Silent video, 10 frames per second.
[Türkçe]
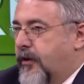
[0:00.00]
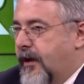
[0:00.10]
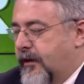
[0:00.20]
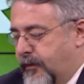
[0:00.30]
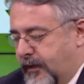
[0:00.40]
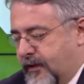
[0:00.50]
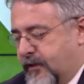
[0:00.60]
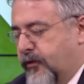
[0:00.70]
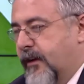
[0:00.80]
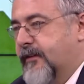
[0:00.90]
Yani
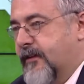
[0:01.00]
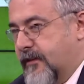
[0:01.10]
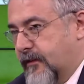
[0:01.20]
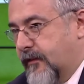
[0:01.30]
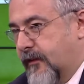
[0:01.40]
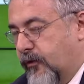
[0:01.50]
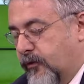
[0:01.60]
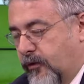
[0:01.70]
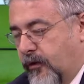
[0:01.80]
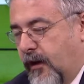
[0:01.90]
bireysel olarak da sıkıntılar
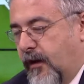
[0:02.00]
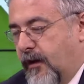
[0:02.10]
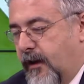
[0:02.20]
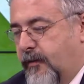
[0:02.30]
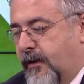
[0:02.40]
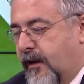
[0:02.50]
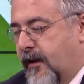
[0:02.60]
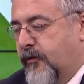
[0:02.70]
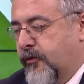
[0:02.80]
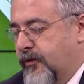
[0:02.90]
oluyor. E,
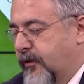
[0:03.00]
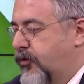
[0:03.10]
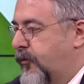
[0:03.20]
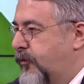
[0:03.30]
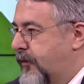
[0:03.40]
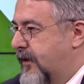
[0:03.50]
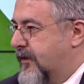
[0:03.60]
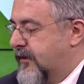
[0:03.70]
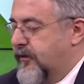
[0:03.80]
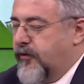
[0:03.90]
bireylerden oluşan toplumda da
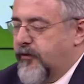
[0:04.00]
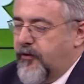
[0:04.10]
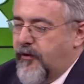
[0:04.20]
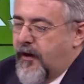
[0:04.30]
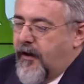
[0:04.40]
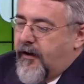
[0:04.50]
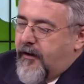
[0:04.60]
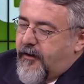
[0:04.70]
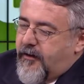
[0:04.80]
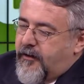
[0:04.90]
sıkıntı oluyor.
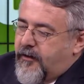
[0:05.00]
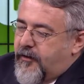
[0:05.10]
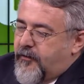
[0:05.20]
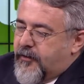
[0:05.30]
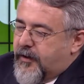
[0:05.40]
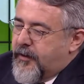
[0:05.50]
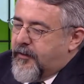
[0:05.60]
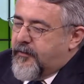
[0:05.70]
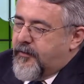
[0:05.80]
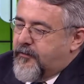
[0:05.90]
E,
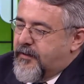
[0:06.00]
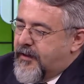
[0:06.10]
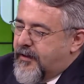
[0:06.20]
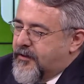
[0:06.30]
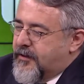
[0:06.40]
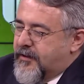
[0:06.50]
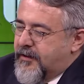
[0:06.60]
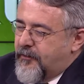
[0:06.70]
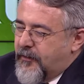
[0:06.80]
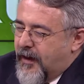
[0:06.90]
tabii bir şey
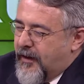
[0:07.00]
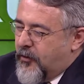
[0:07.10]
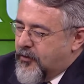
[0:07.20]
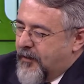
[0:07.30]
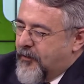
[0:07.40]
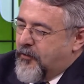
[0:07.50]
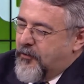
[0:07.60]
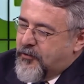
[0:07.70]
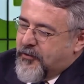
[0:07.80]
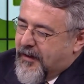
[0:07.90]
açıkçası yani hocamla
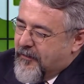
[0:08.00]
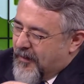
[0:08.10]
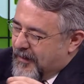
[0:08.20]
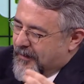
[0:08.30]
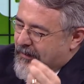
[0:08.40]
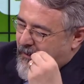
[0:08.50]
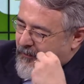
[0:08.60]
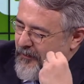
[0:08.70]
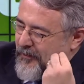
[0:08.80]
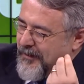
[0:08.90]
konuşurken hep arka
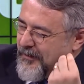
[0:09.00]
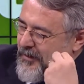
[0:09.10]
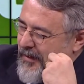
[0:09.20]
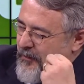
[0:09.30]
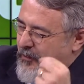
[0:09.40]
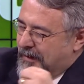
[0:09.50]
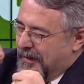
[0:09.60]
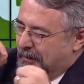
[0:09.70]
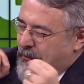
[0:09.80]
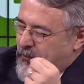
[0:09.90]
tarafta farklı şeyler böyle
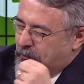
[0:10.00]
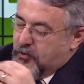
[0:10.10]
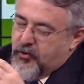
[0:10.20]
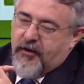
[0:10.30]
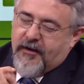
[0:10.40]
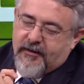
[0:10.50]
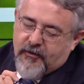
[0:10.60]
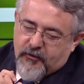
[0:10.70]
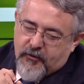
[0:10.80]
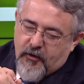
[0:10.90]
yerine oturuyor. Şöyle yerine
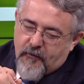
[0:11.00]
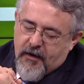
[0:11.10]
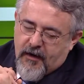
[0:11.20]
oturuyor.